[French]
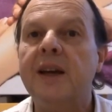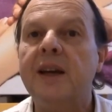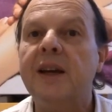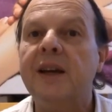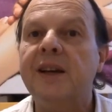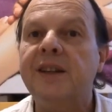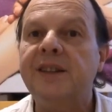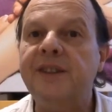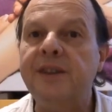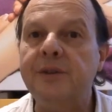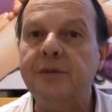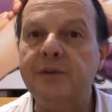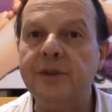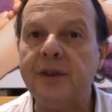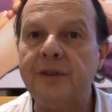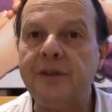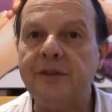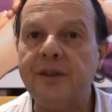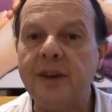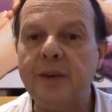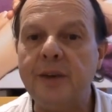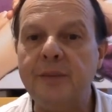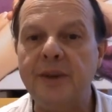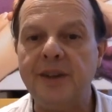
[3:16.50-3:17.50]
Si vous
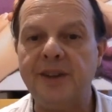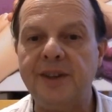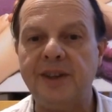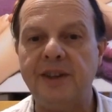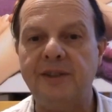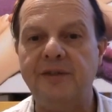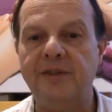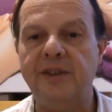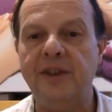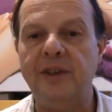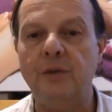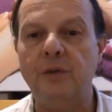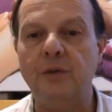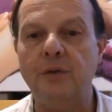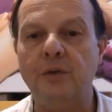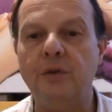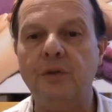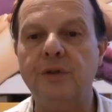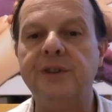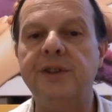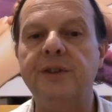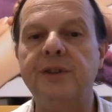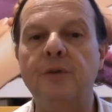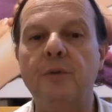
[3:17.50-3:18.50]
avez aimé cette
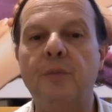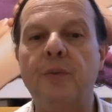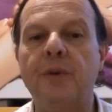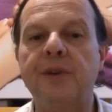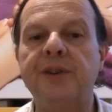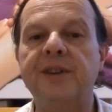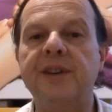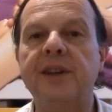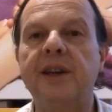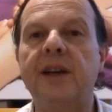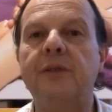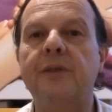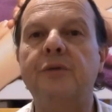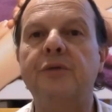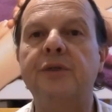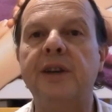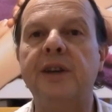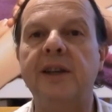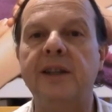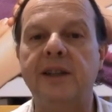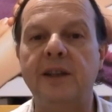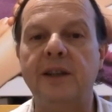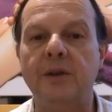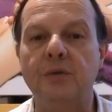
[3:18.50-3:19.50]
vidéo, si vous pensez qu'elle vous a
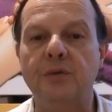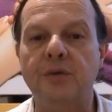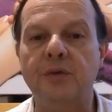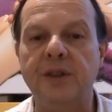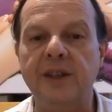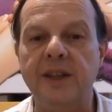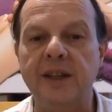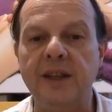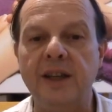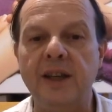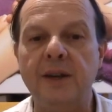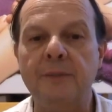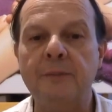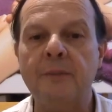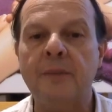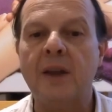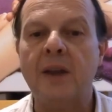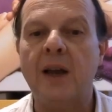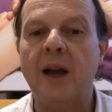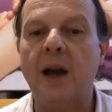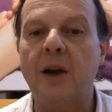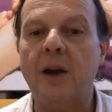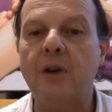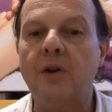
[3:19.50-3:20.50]
été utile,
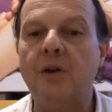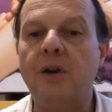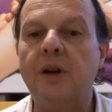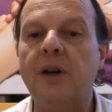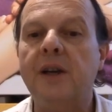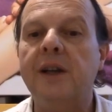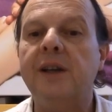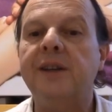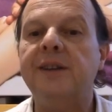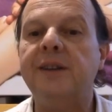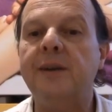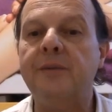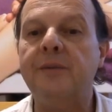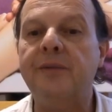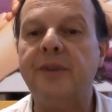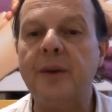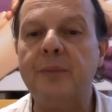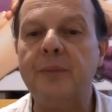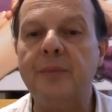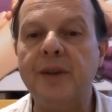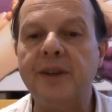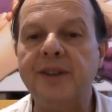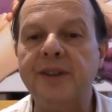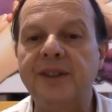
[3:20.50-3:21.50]
alors ça me ferait
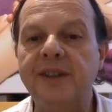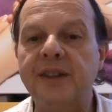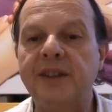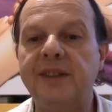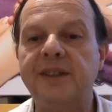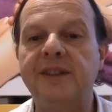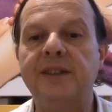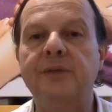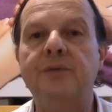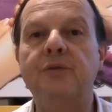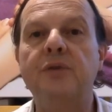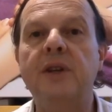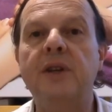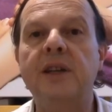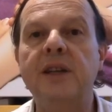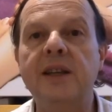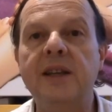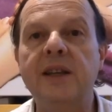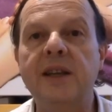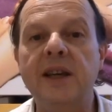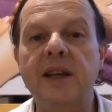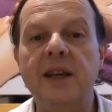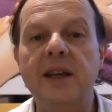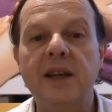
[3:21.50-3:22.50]
plaisir si vous
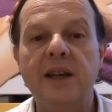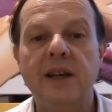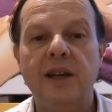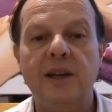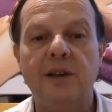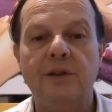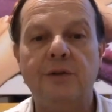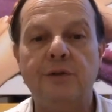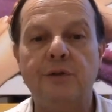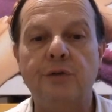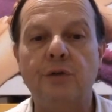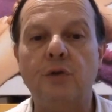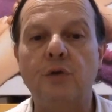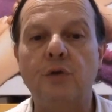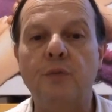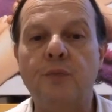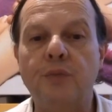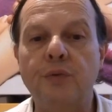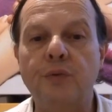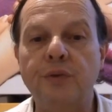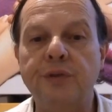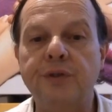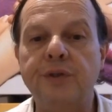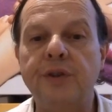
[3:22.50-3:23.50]
cliquez sur le
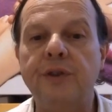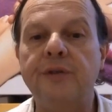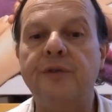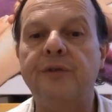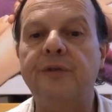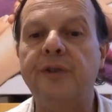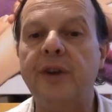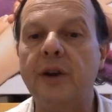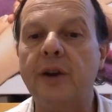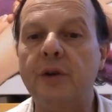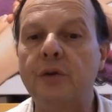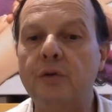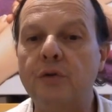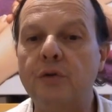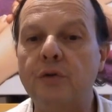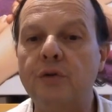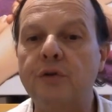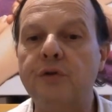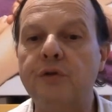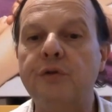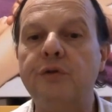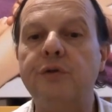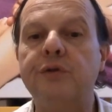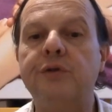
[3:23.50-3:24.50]
pouce vers le haut,
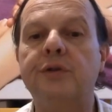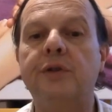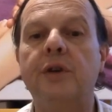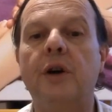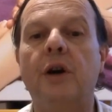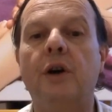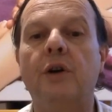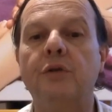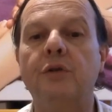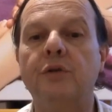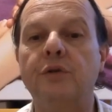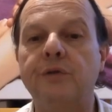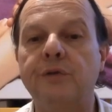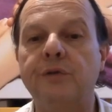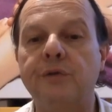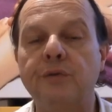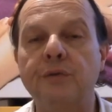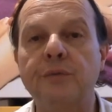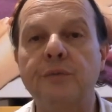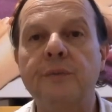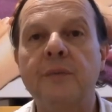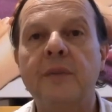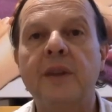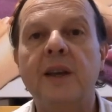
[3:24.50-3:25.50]
juste en dessous,
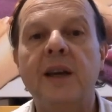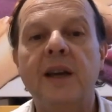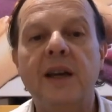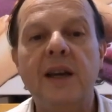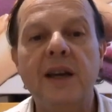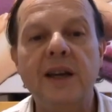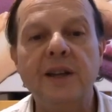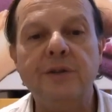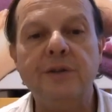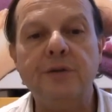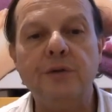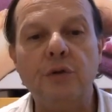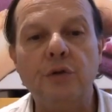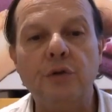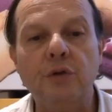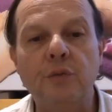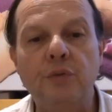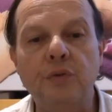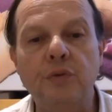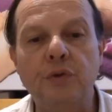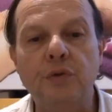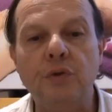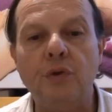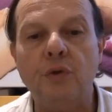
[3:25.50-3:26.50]
et sur le
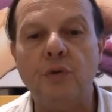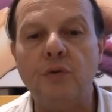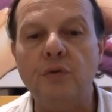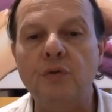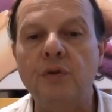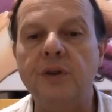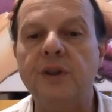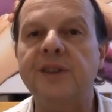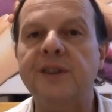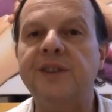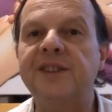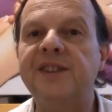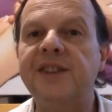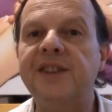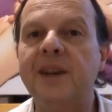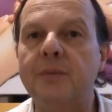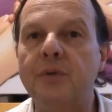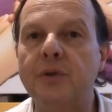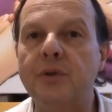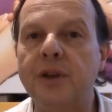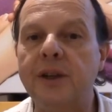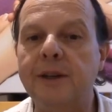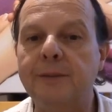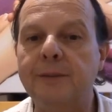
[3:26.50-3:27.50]
bouton rouge
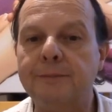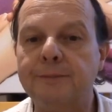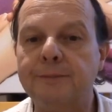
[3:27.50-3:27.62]
s'abonner.